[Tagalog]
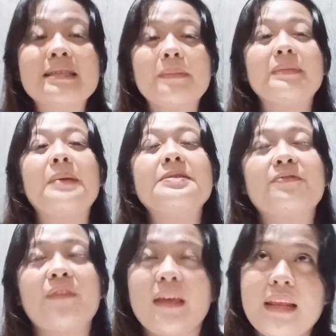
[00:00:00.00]
Sometimes
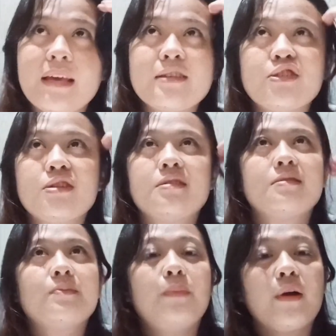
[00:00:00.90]
failing is
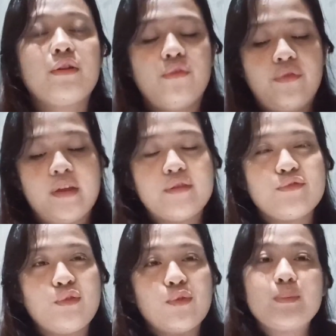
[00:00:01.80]
just part of it.
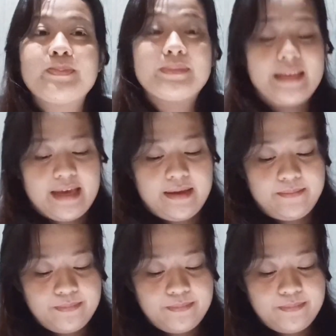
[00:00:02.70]
So, yeah.